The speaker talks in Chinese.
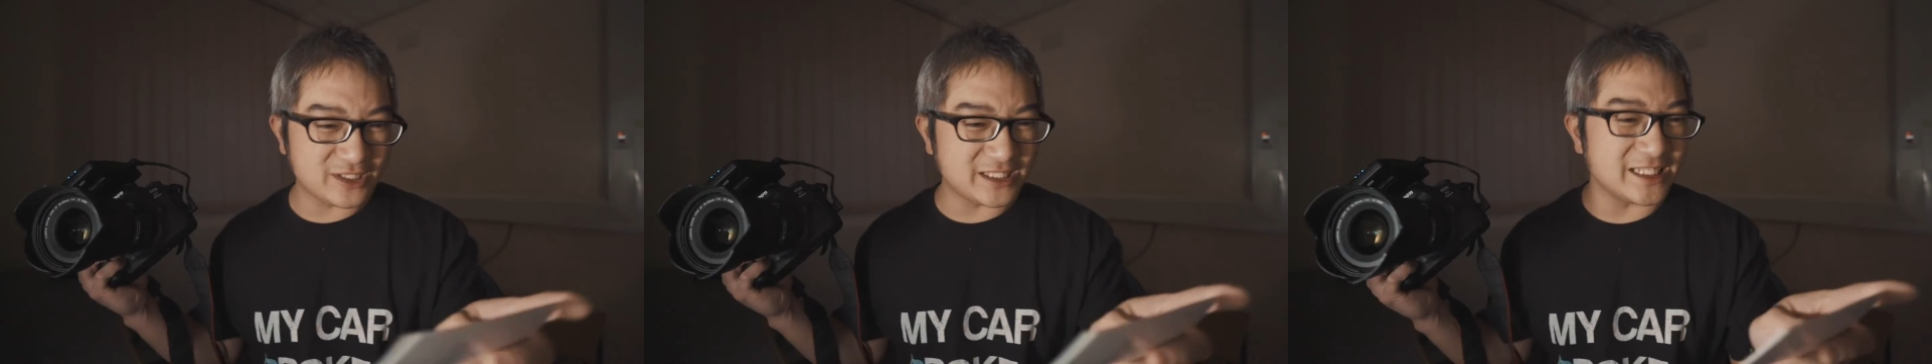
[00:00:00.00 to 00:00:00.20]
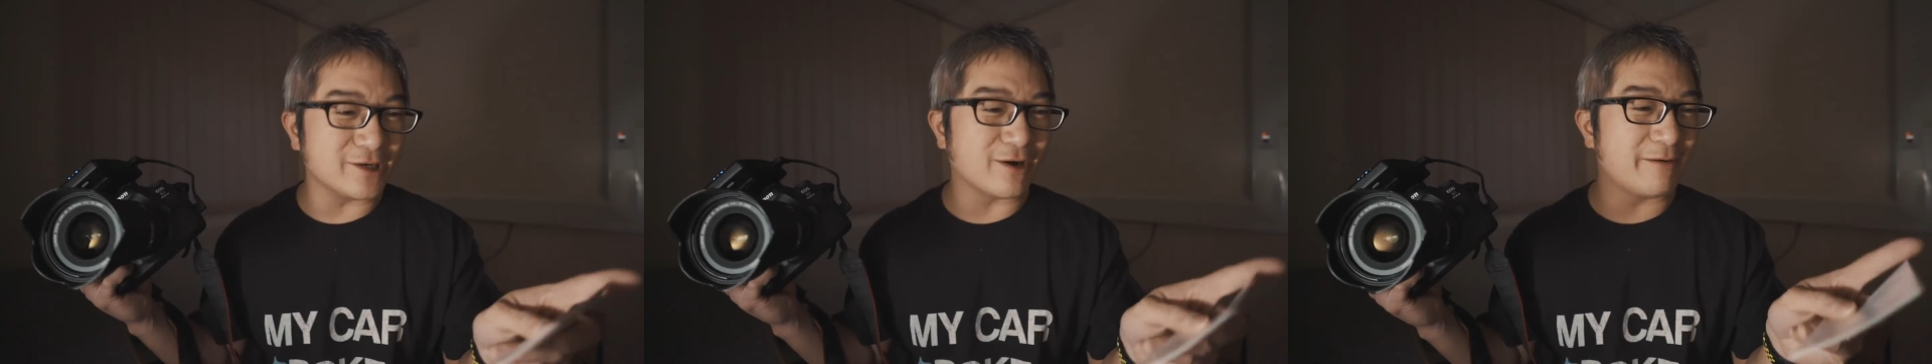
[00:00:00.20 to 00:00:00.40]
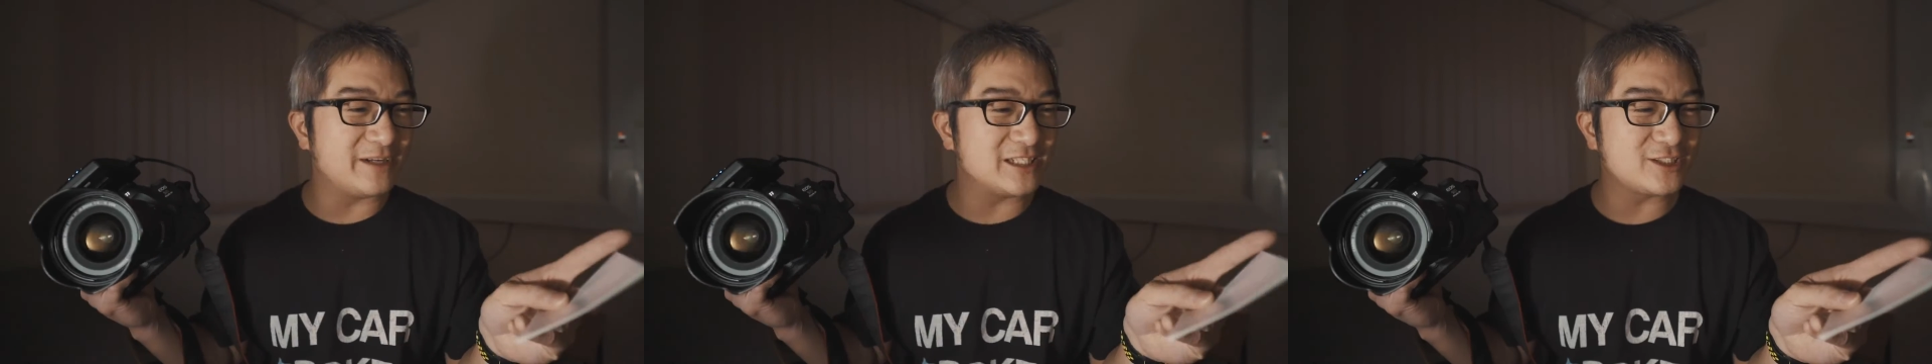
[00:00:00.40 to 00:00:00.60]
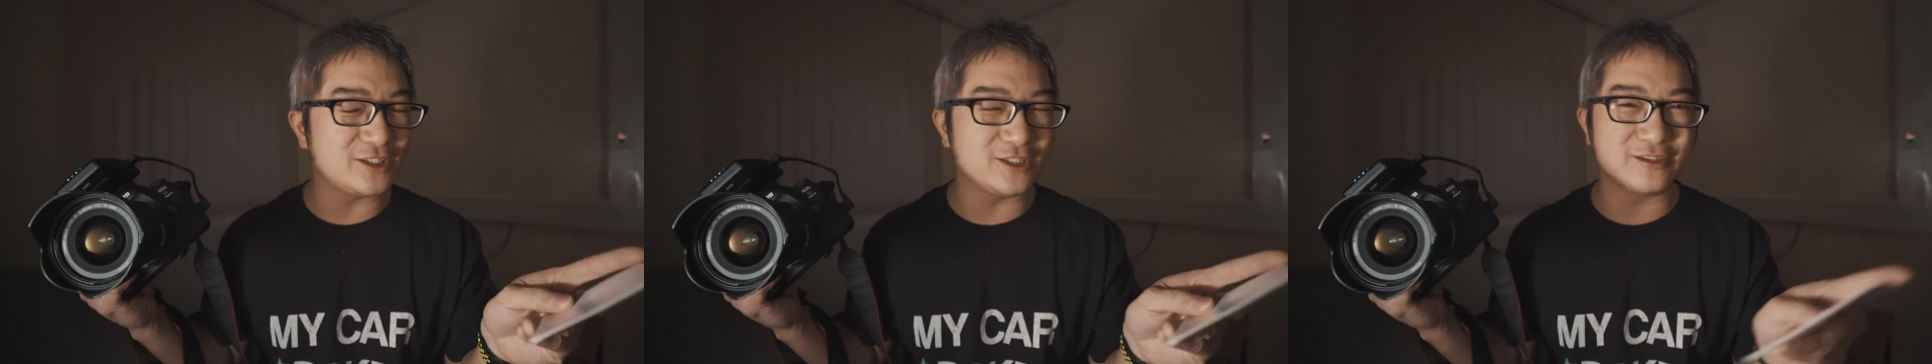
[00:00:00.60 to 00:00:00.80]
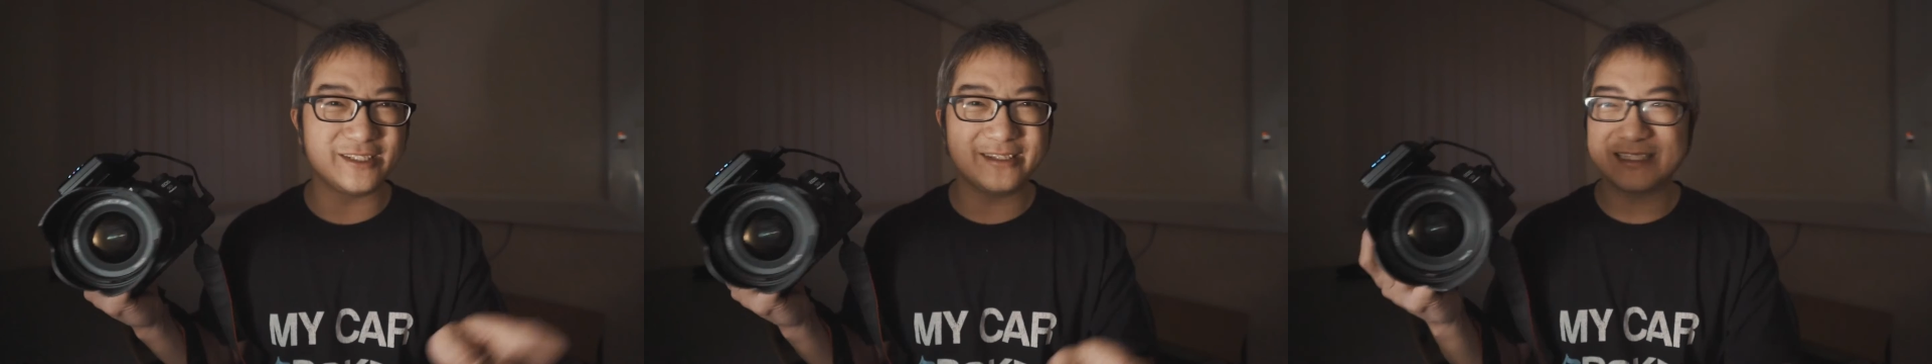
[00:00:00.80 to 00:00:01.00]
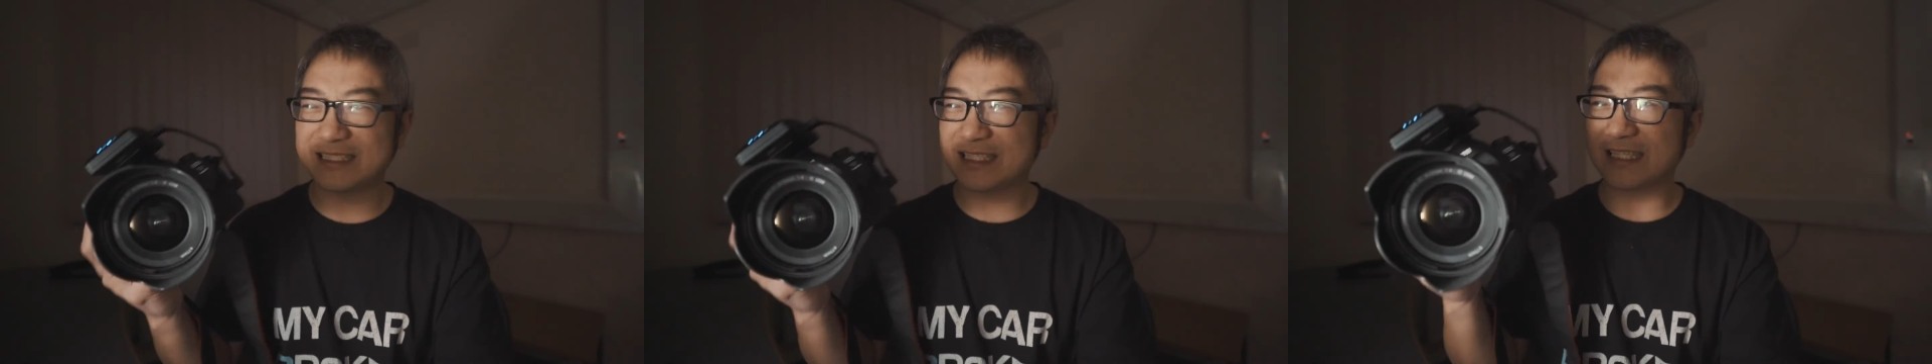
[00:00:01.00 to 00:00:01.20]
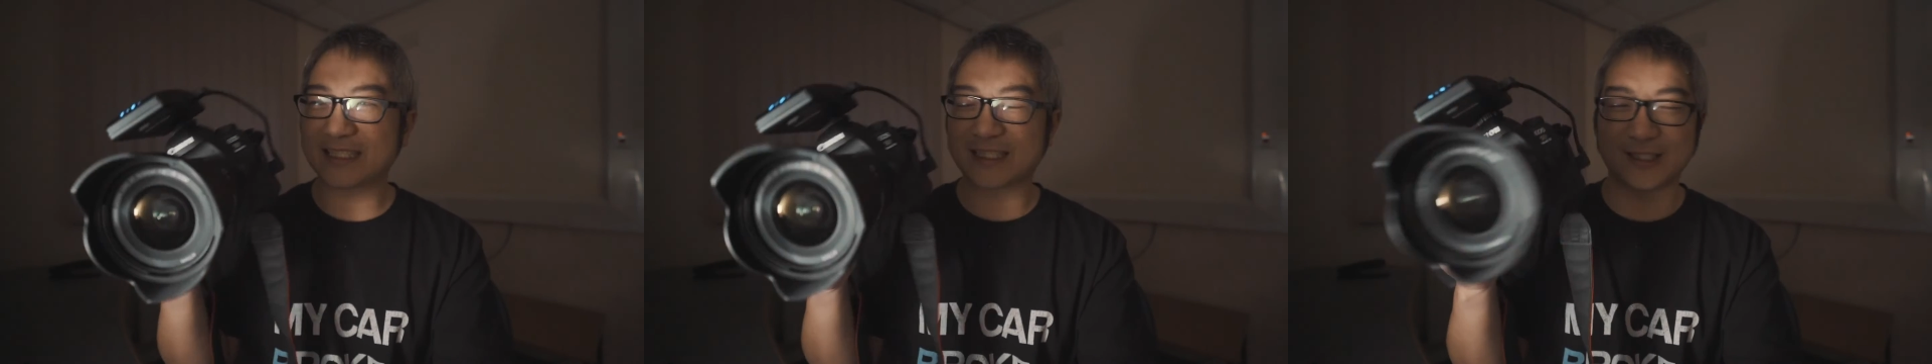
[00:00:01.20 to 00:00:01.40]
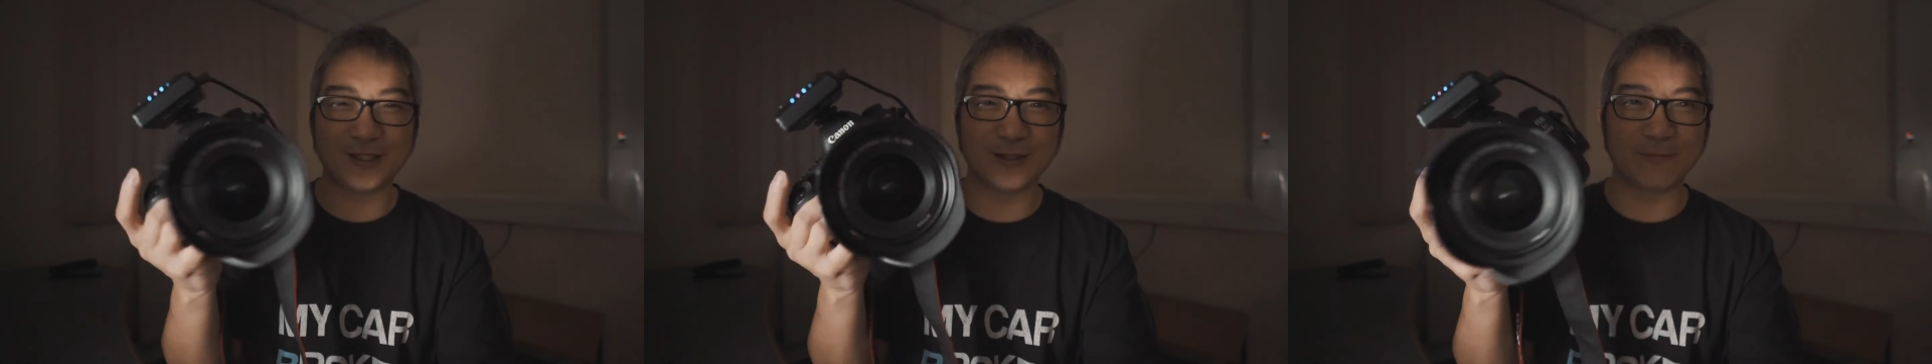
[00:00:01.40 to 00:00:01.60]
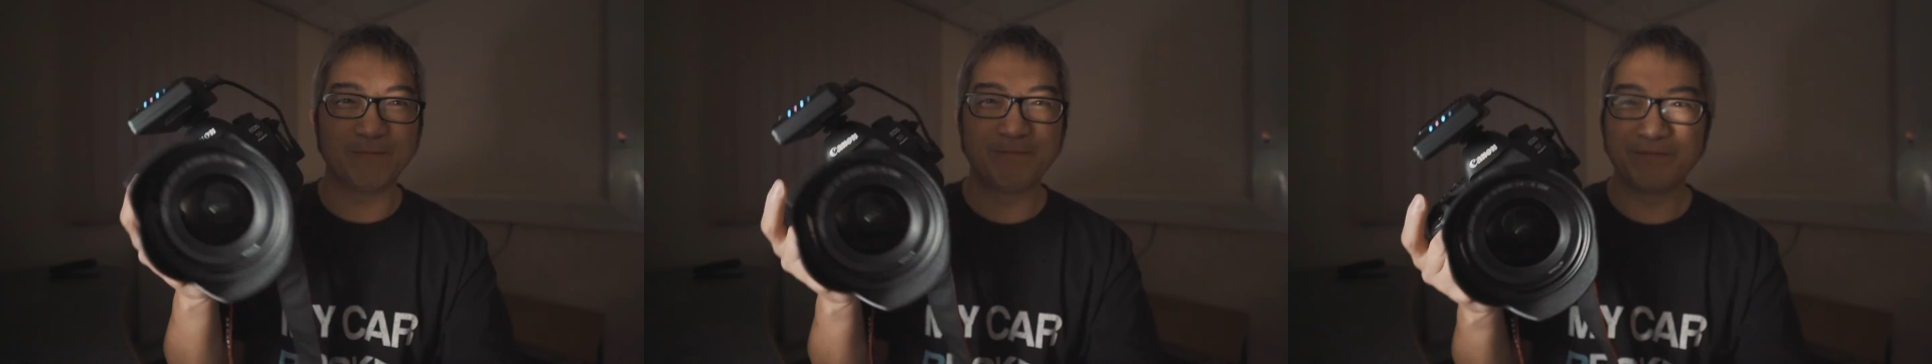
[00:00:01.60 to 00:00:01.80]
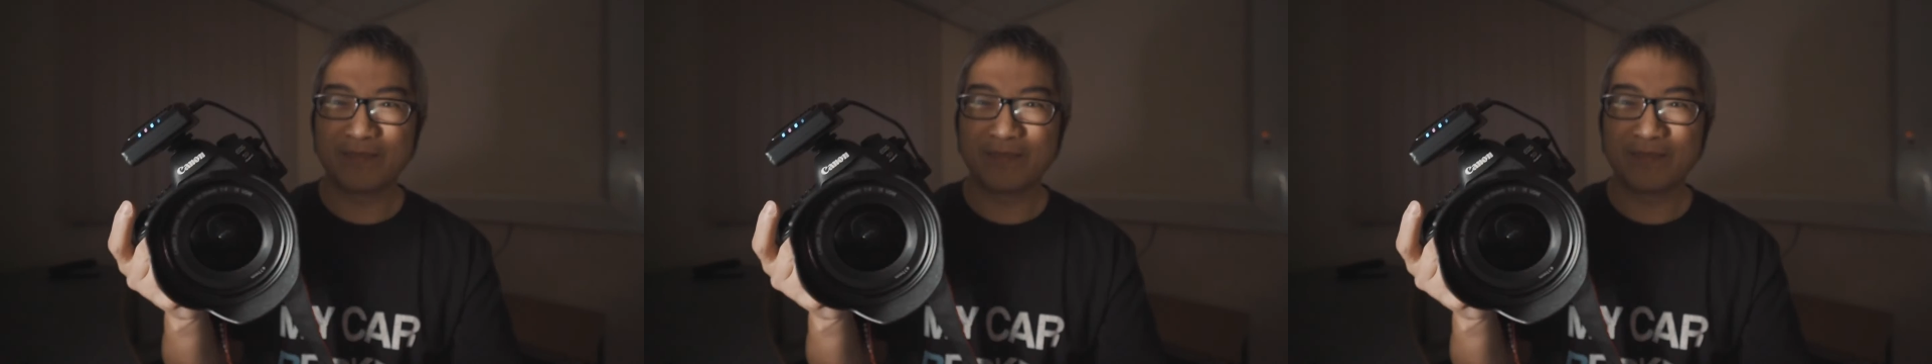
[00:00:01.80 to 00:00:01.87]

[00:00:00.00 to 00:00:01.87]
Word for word: 体我还没使用，因为这个使用。